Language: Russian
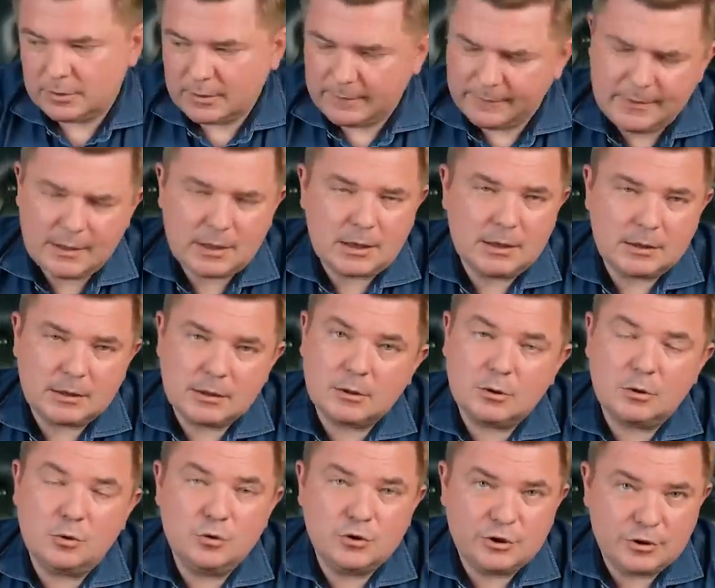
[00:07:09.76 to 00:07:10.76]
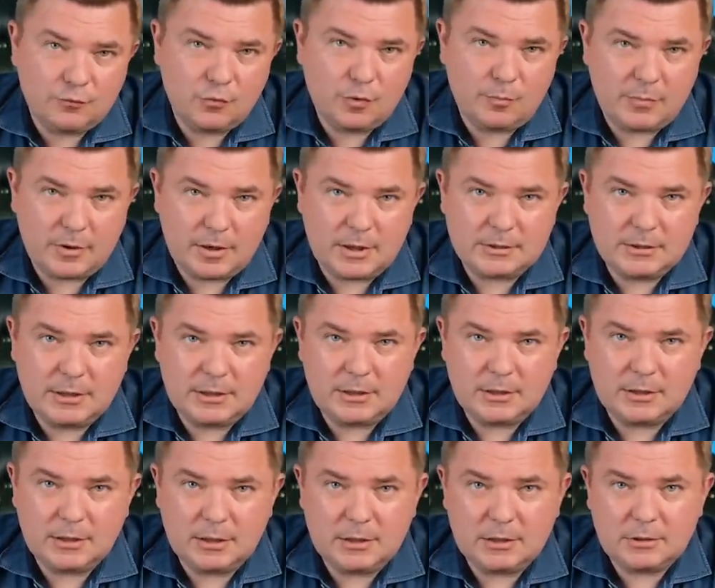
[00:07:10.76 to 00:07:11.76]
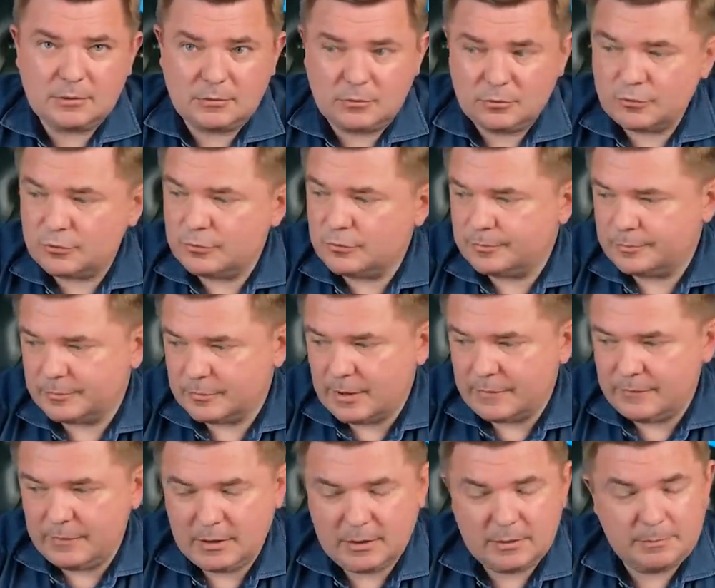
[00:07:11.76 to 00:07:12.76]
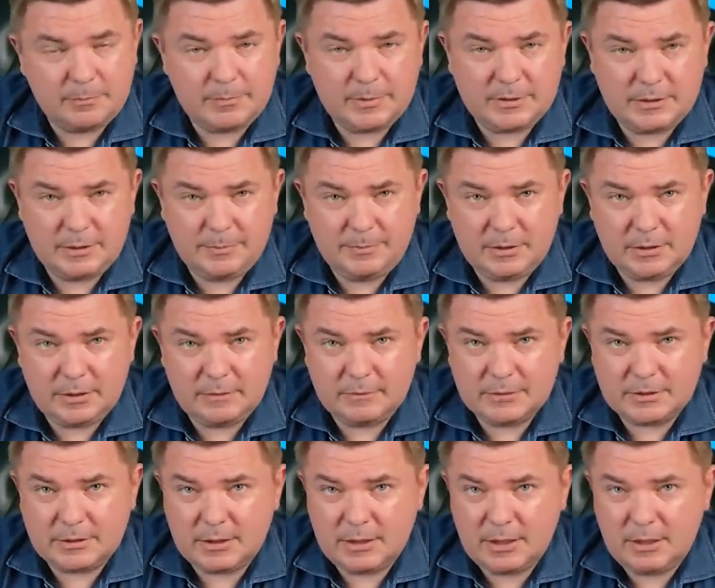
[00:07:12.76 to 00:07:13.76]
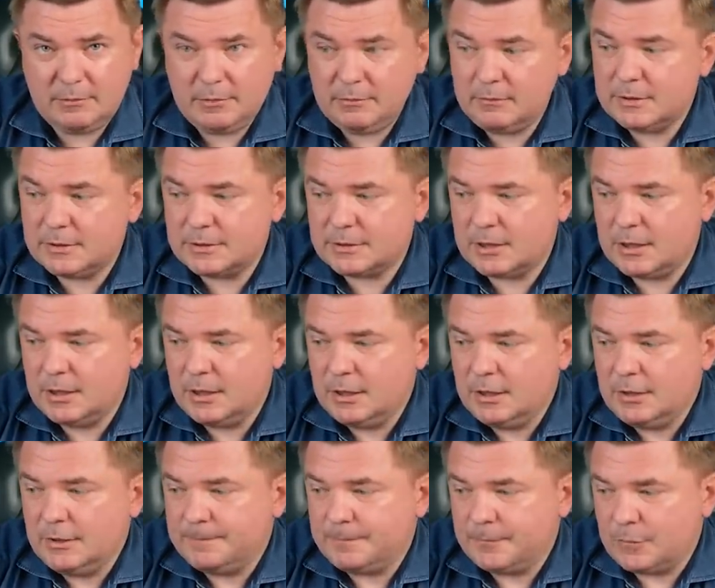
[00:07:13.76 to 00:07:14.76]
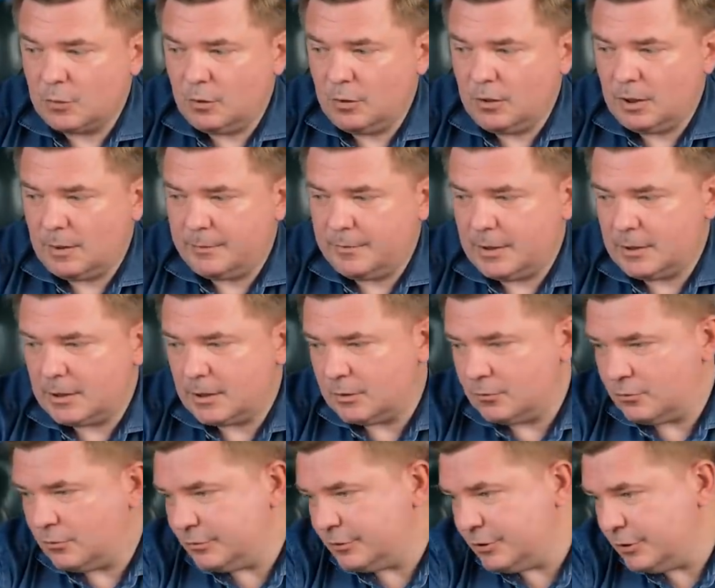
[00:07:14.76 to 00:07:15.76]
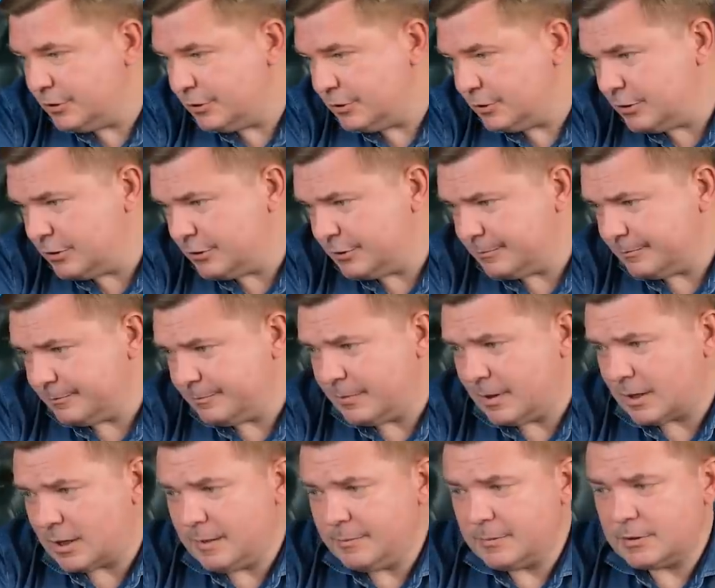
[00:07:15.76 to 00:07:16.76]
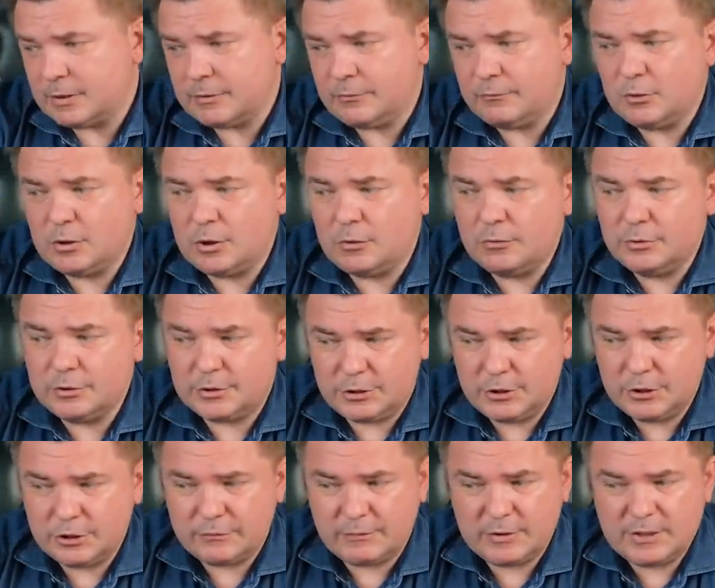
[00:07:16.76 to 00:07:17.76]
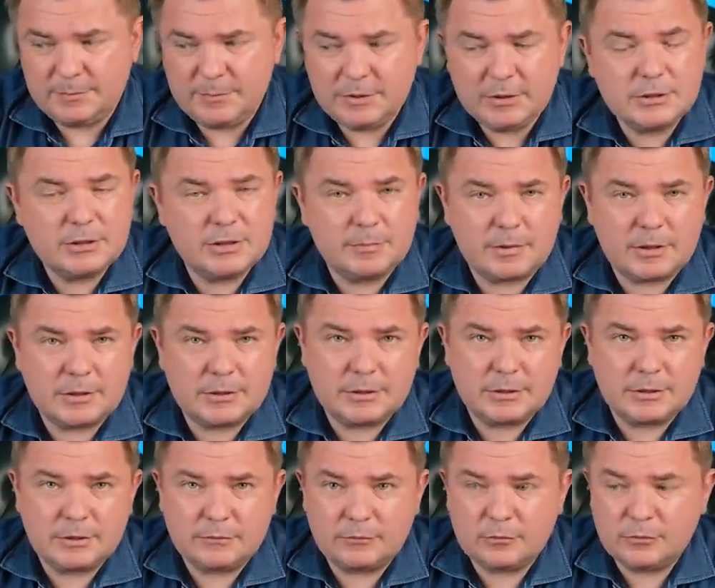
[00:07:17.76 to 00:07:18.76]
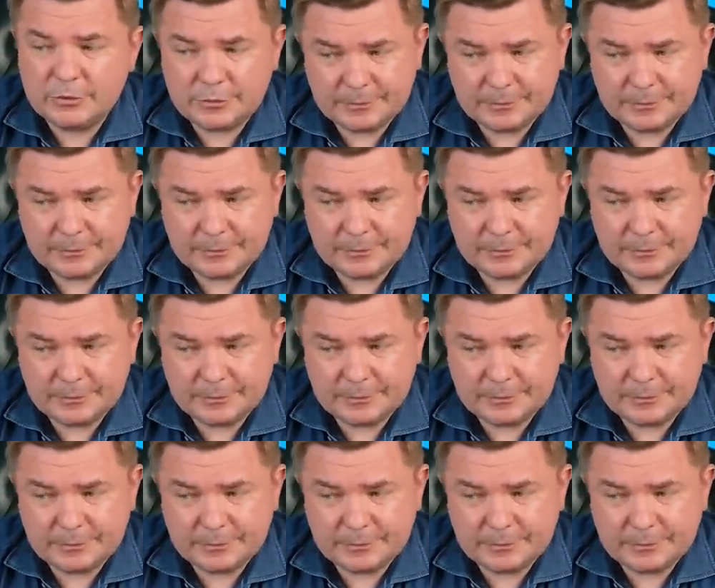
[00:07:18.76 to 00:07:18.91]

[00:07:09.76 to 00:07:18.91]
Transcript: Доверие – это ключевой показатель, да, то, что доверие постепенно восстанавливается, но опять оно не параметры его находятся ниже 80%. То